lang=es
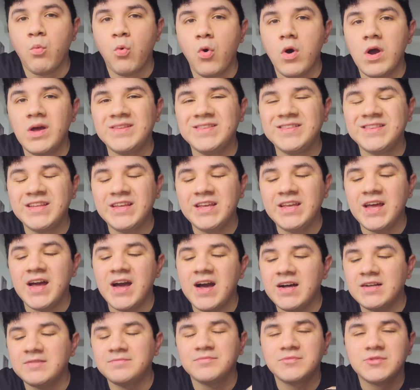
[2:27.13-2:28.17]
buen
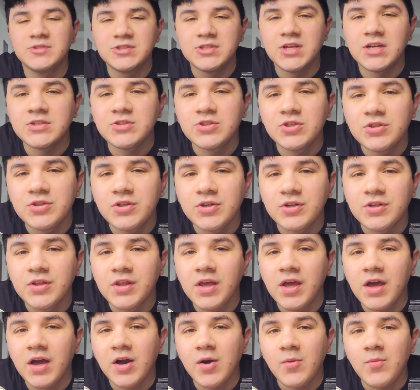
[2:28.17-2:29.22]
día, ya es otro
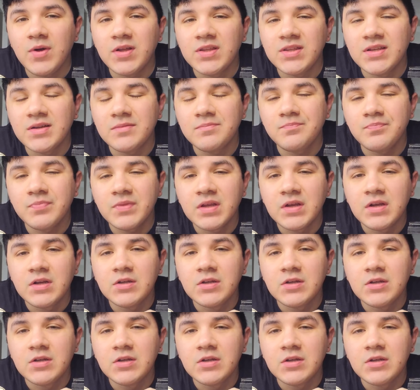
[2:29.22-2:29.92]
día, ¿cómo andan?